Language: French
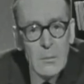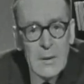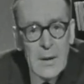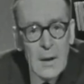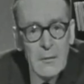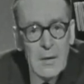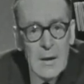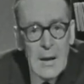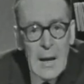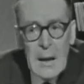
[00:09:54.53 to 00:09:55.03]
Il y
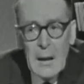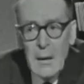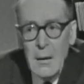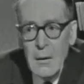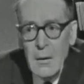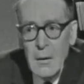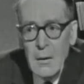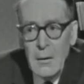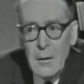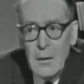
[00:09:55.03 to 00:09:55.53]
avait là
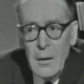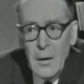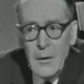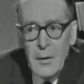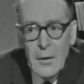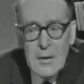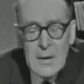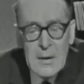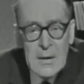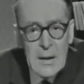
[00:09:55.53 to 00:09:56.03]
un
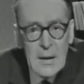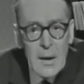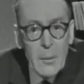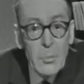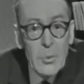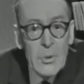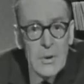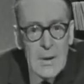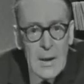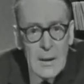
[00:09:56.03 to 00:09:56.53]
ancien
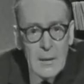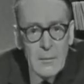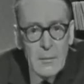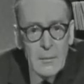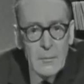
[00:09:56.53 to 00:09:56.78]
capucin,